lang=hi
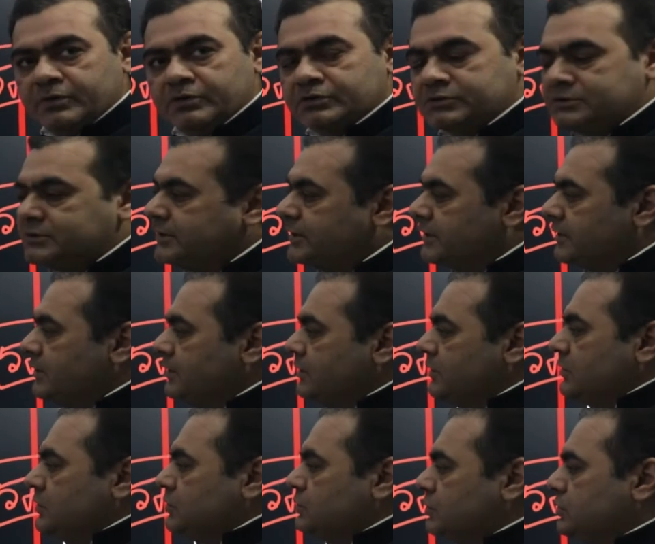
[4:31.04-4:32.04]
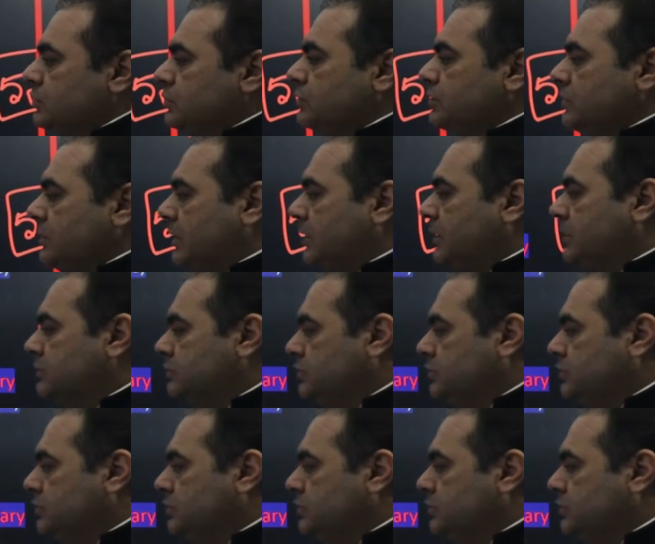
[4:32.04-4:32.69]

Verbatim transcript: में होते हैं तो आ,